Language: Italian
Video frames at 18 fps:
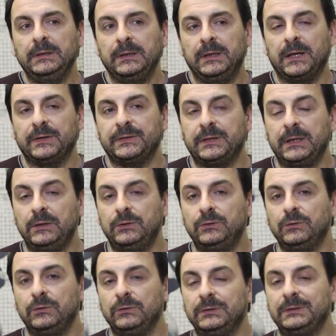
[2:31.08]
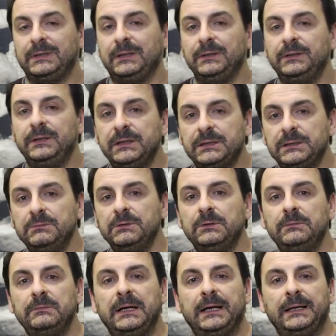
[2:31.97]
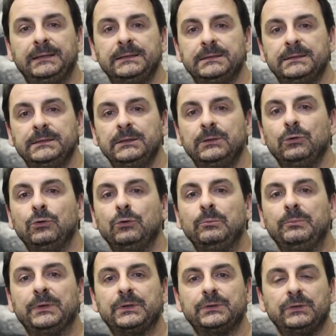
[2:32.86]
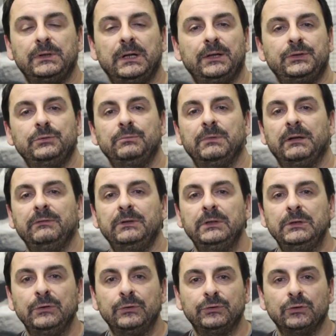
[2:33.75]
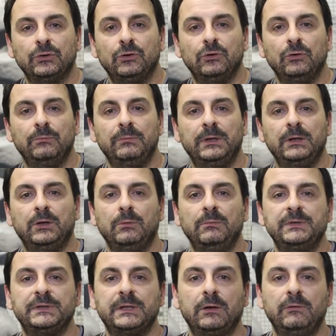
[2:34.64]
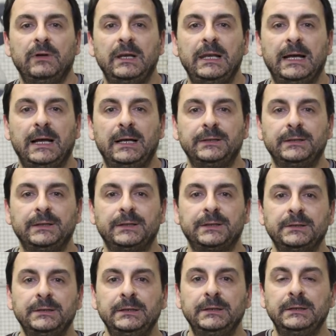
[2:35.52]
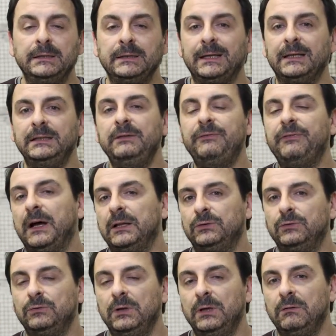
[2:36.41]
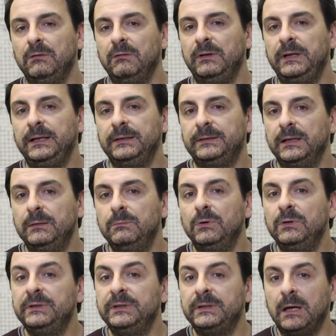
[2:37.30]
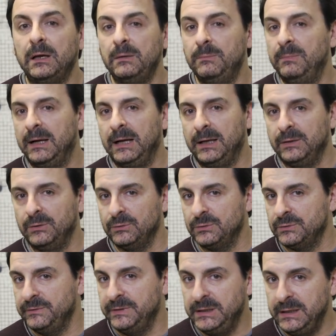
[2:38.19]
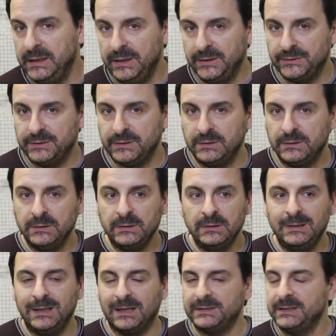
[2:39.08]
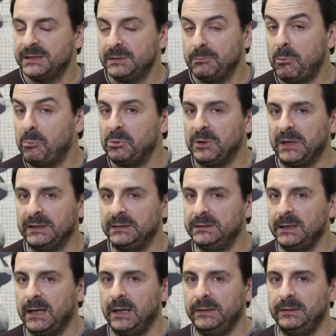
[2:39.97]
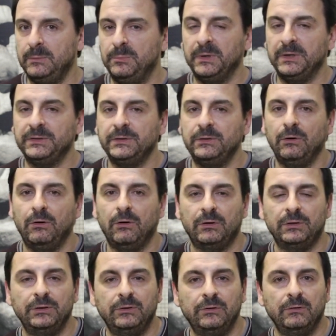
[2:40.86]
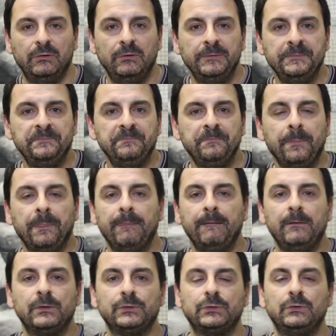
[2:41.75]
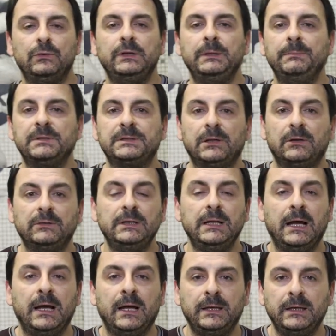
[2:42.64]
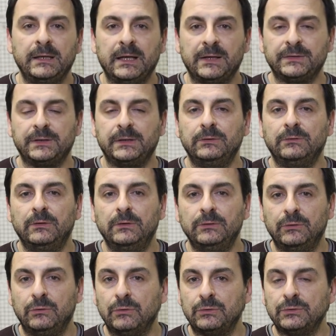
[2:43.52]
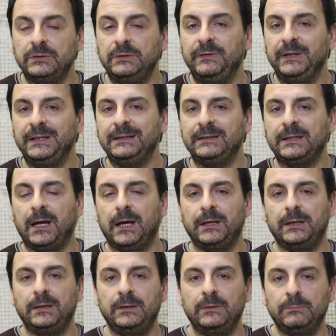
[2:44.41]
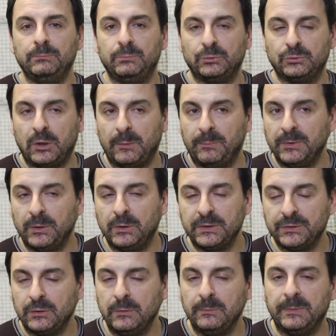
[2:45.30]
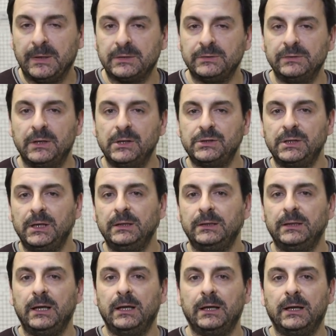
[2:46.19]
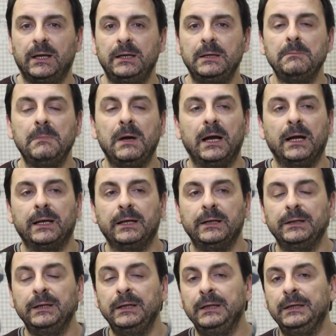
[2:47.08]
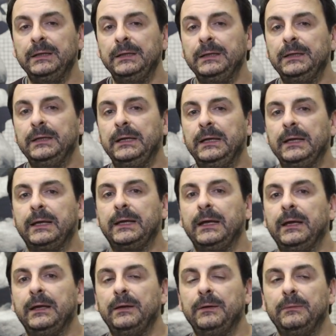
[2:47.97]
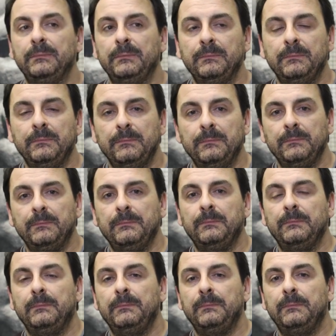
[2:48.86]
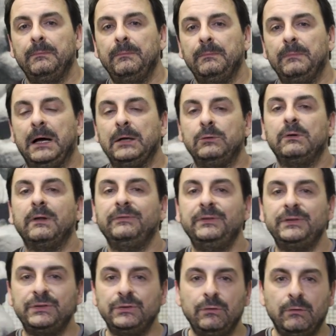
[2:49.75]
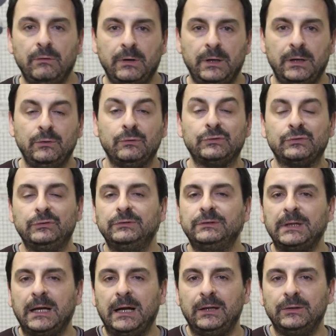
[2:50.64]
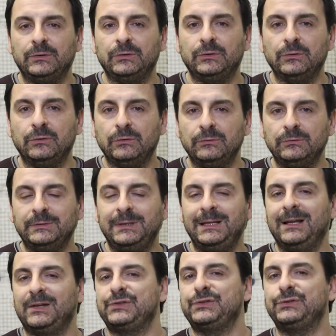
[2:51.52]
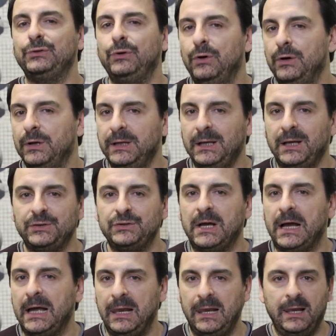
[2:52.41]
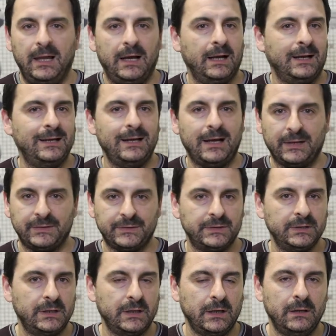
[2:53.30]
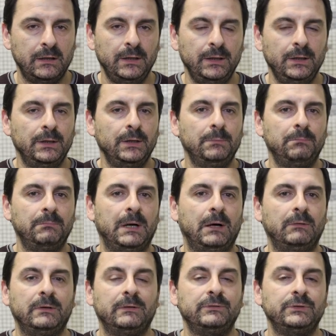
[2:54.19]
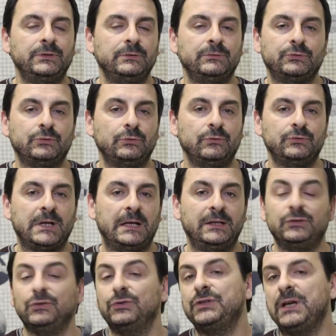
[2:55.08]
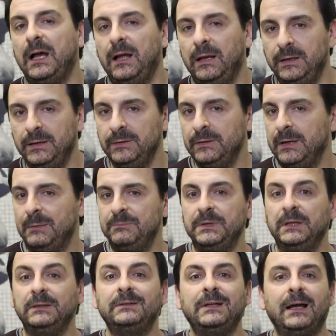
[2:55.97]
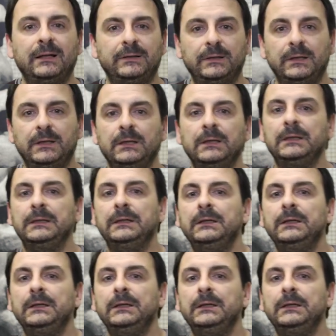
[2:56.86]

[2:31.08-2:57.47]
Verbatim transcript: che ha scritto tantissimi romanzi con un personaggio meraviglioso come il commissario Wallander, che di fatto è l'equivalente del Montalbano svedese, la stessa popolarità nel paese nordico. Sono libri straordinari che ha scritto nel corso di vent'anni, purtroppo è scomparso di recente anche Henning Mankel, e che hanno una visione non soltanto della storia gialla classica, ma sono gialli sociali, ambientati